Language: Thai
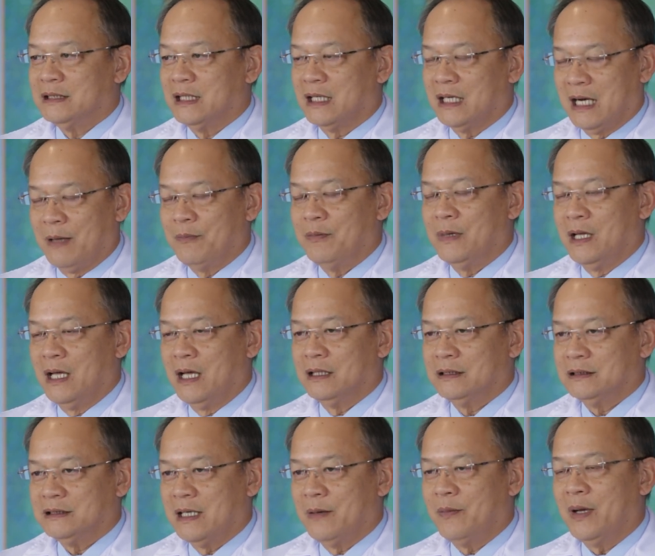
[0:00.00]
จะกลับ
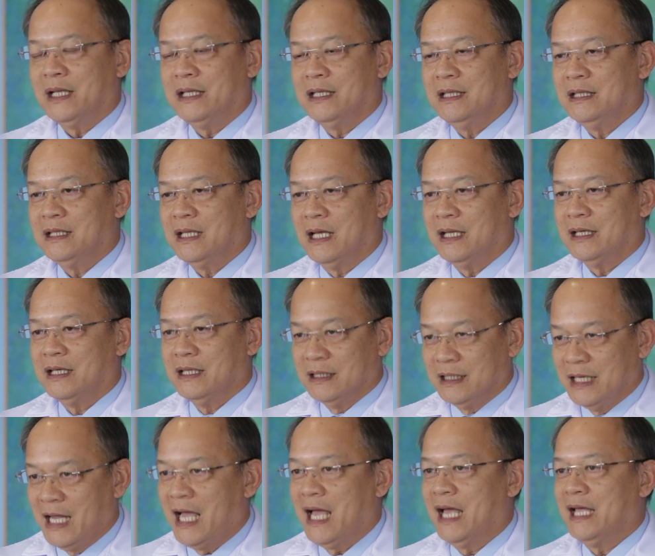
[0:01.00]
สามารถที่จะเดิ
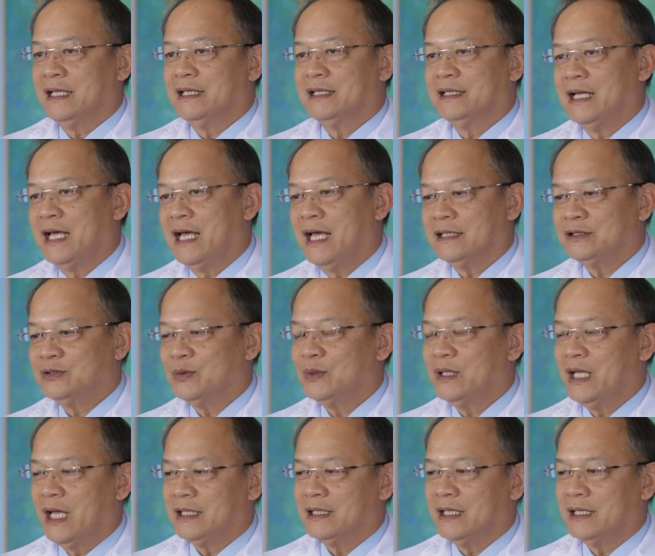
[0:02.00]
นได้นะฮะช่วง
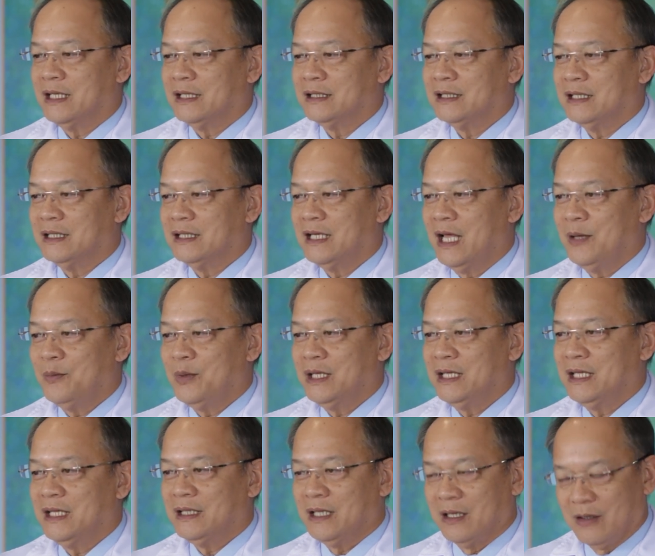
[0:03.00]
นี้อาจจะยังเดินได้ไม่
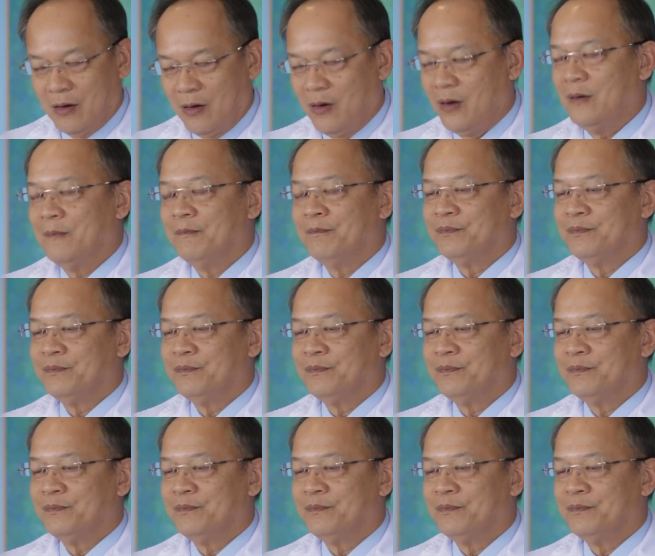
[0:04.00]
ดีแต่ก็